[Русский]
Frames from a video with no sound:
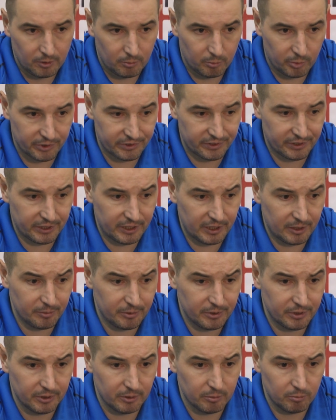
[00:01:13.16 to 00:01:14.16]

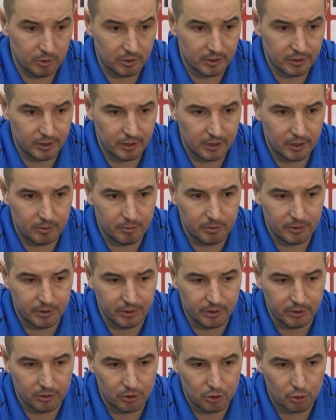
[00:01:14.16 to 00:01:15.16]
постараемся,
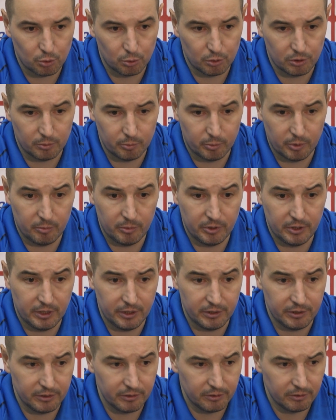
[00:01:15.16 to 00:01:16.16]
постараемся что-то
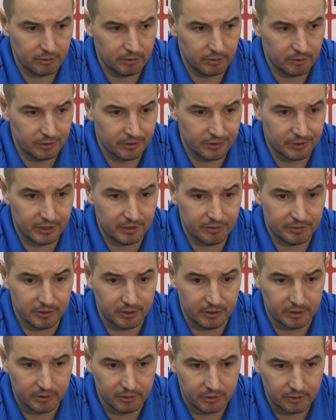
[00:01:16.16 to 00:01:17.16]
поменять
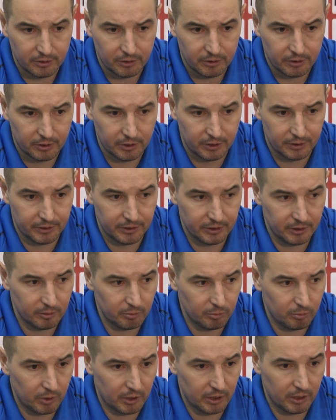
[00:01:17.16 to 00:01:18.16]
завтра, хотя
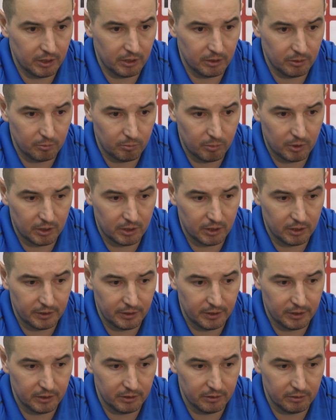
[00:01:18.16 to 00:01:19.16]
пока, пока
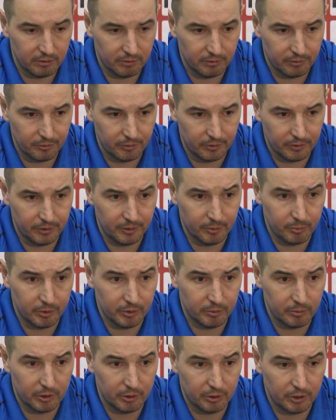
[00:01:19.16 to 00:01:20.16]
я не
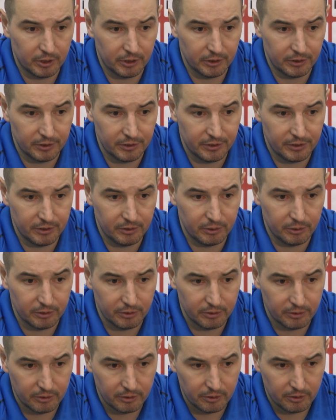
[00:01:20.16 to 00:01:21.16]
понимаю, как это сделать.
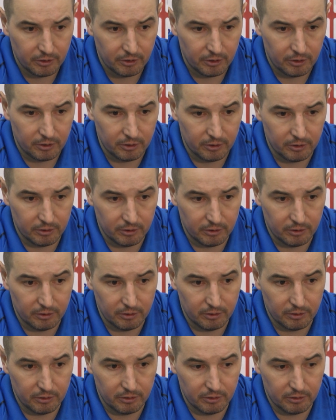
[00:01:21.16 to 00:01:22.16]

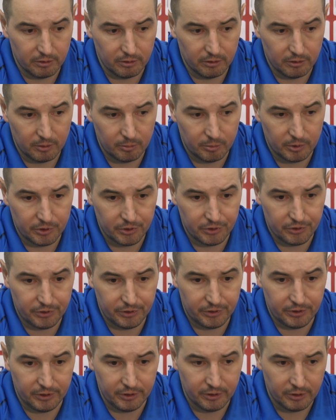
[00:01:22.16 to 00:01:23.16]
А, опять же
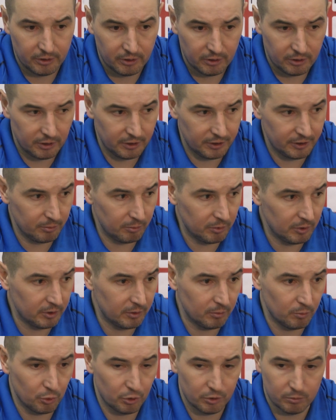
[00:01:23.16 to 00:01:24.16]
таки, если бы
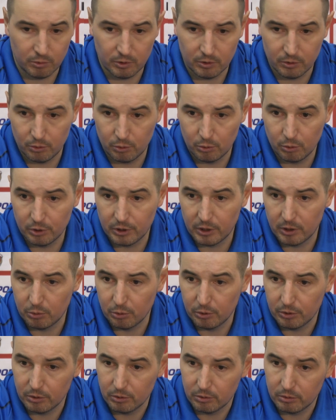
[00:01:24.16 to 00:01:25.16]
это, может, был другой
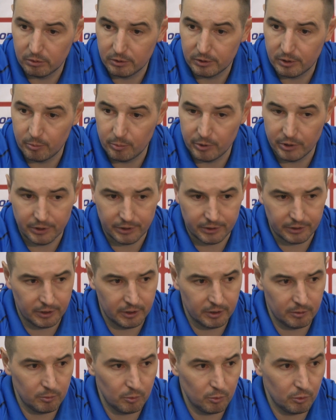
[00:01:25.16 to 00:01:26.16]
какой-то соперник,
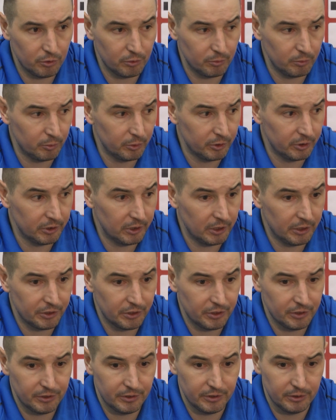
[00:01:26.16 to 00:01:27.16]
наверное, можно было
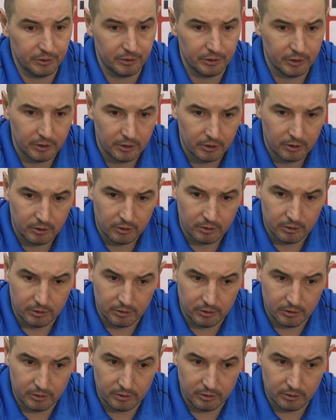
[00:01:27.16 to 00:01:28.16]
легче сделать. А,